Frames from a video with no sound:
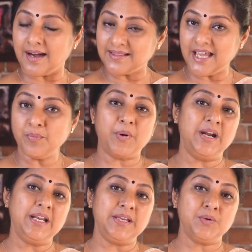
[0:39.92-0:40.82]
அதே
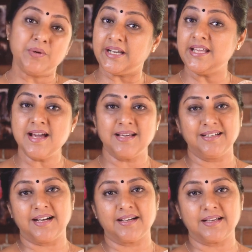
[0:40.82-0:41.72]
பள்ளியும் ரெடியாக
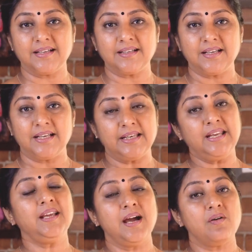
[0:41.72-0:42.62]
இருக்காங்க
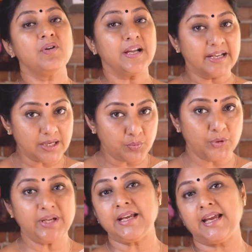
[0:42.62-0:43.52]
நீங்கள் அவங்க கிட்ட
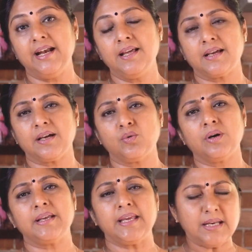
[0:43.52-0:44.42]
போய் கேளுங்க
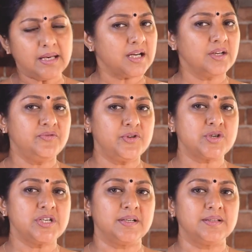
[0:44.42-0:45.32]
உங்களுக்கு என்ன
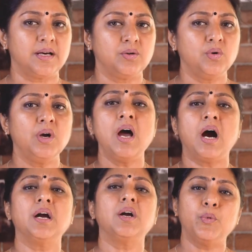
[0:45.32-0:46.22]
கன்ஃபியூஷன் இருந்தாலும்
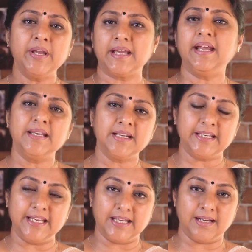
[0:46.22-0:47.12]
அங்கே போய்
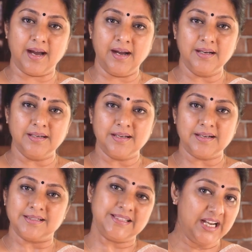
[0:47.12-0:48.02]
கேட்டுக்கிட்டீங்கன்னா
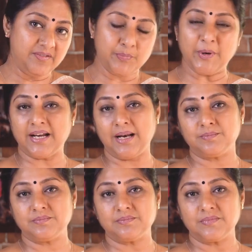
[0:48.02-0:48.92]
தெளிவு பெறலாம்